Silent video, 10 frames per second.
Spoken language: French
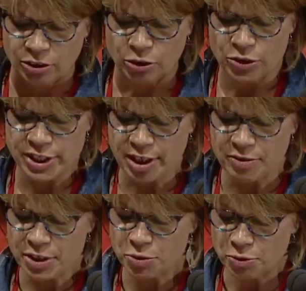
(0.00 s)
Dans le
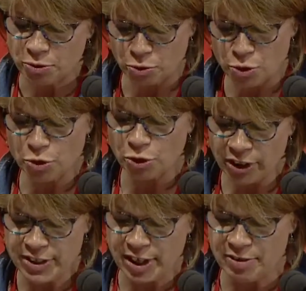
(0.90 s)
service, toujours
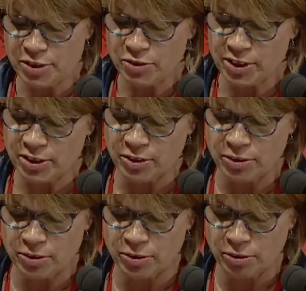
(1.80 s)
dans les services
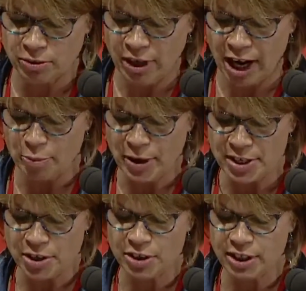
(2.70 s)
à la
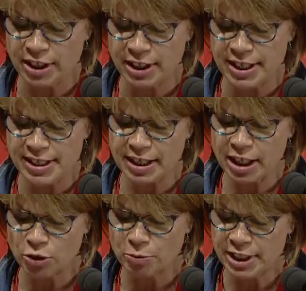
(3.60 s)
personne, les aides
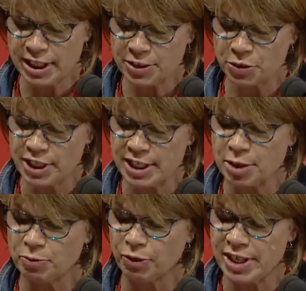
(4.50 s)
à domicile sont des
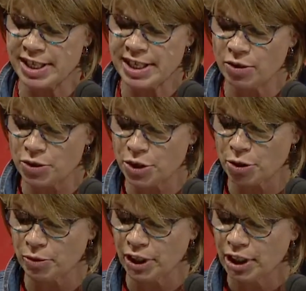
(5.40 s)
cibles faciles en
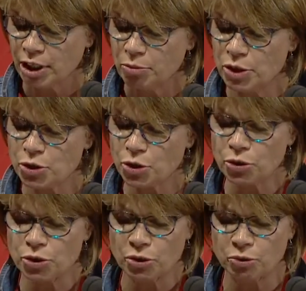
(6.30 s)
somme. Mais au jour
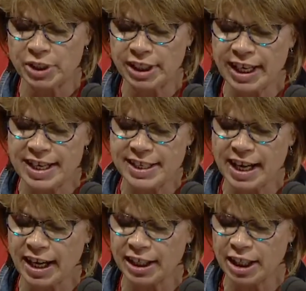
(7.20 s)
d'aujourd'hui, quel
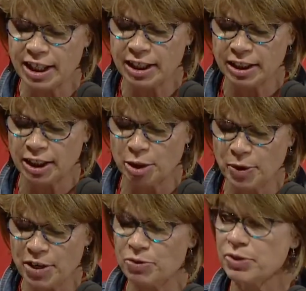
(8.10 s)
salarié n'est
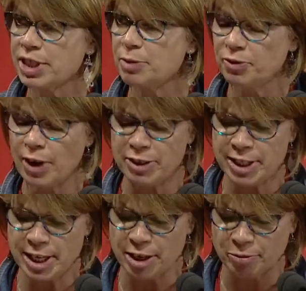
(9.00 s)
pas une cible
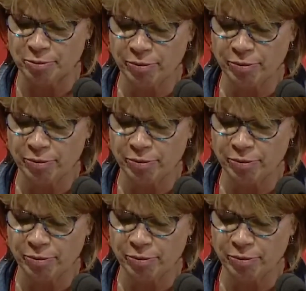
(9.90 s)
facile